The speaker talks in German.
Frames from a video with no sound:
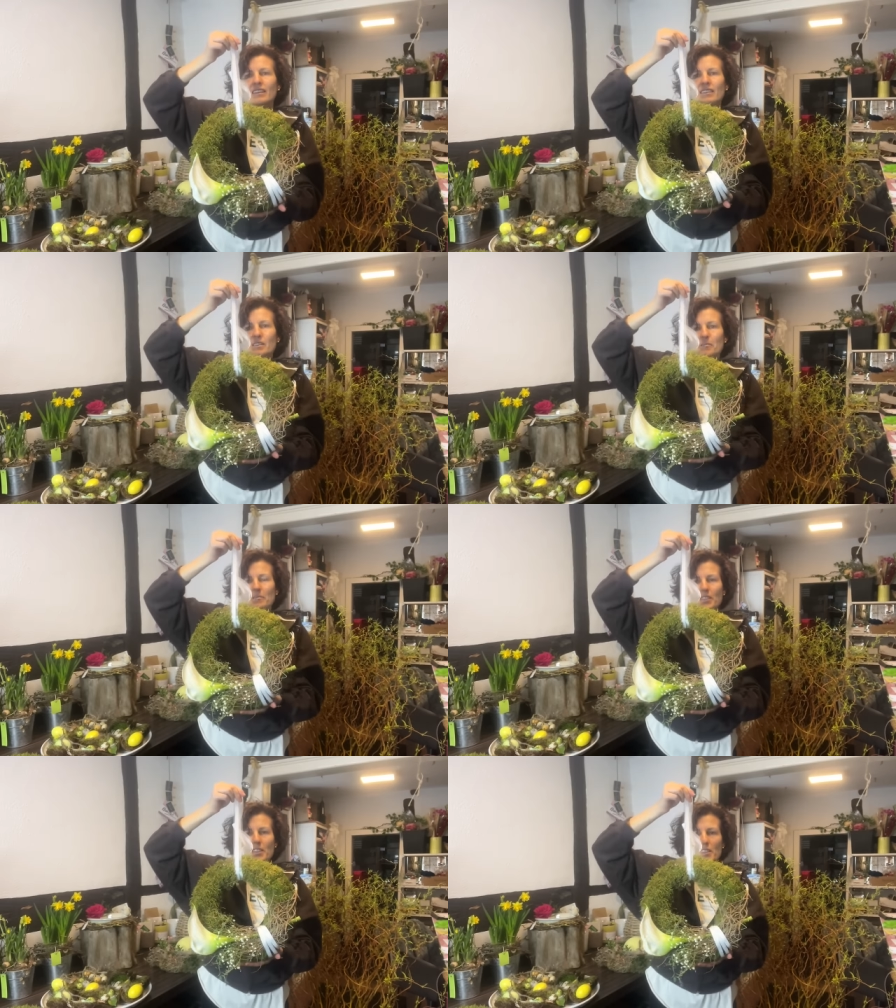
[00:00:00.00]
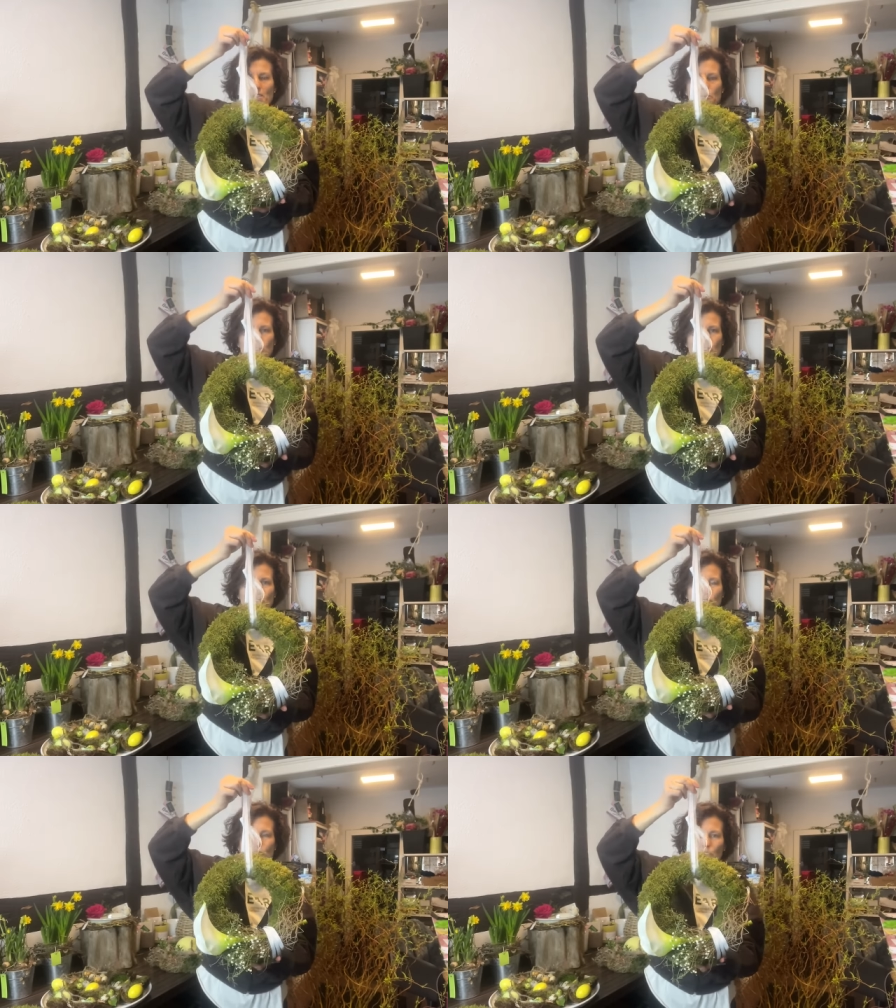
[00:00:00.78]
ähm, die ist
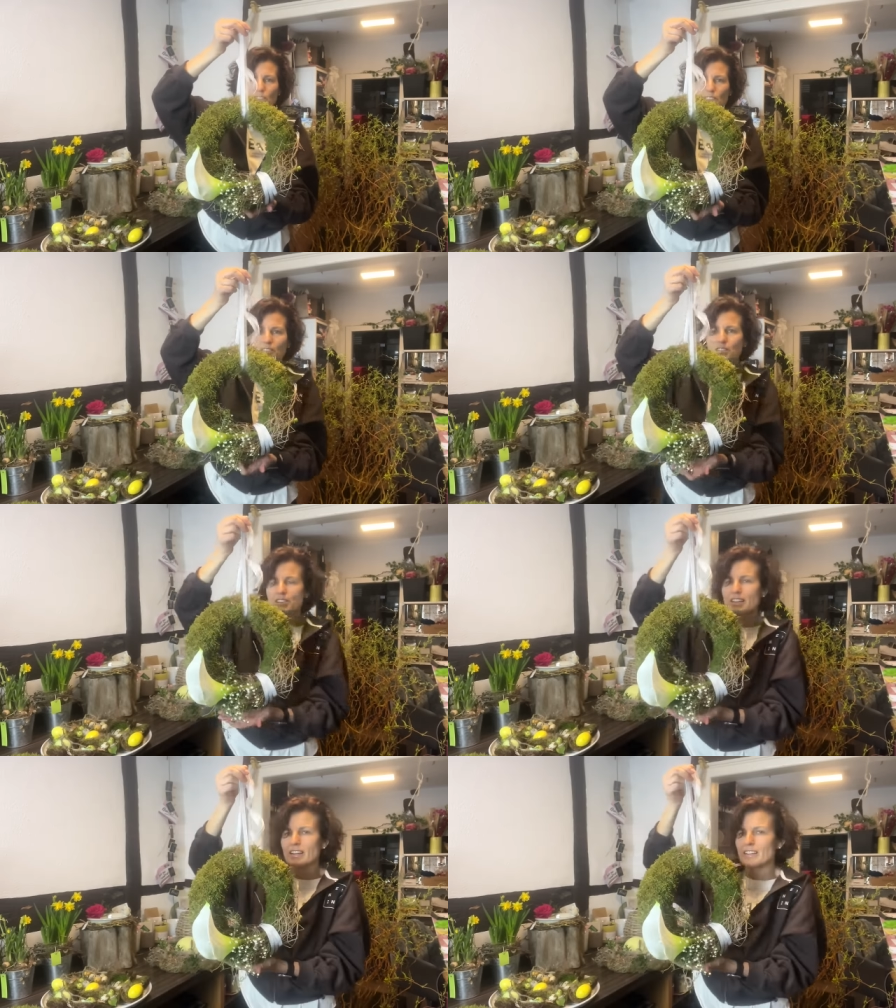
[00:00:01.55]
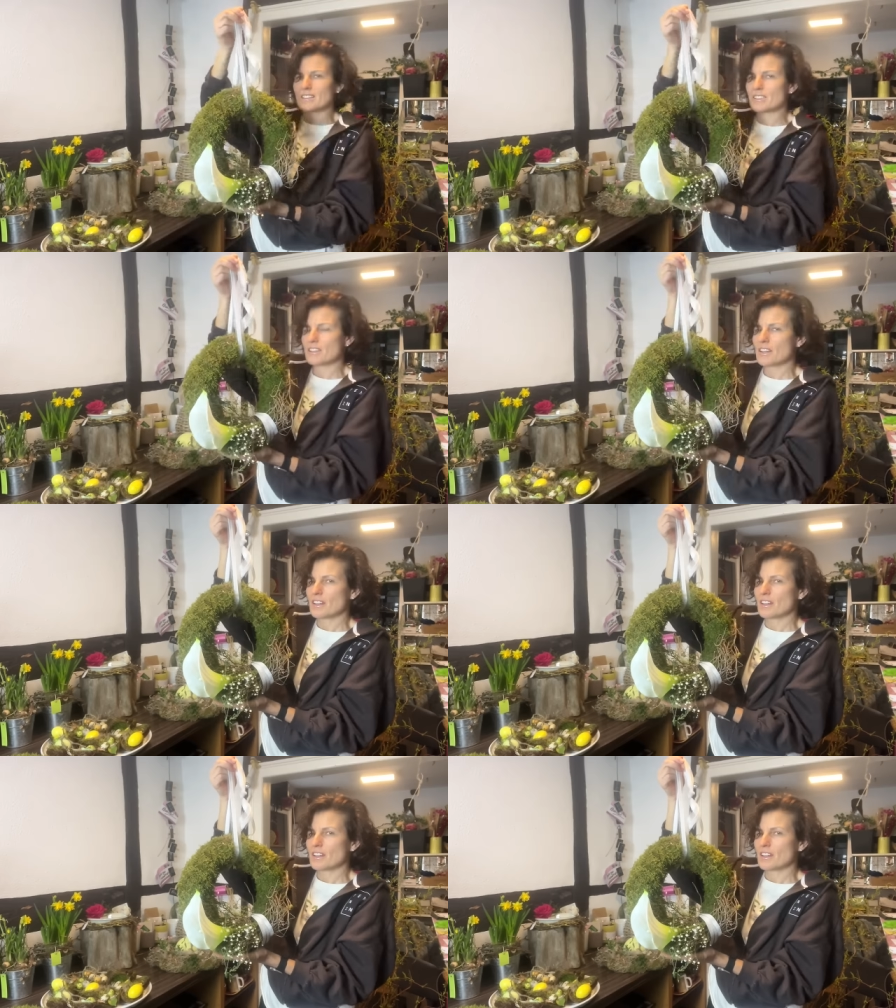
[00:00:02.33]
wunderschön, die, dieser Kranz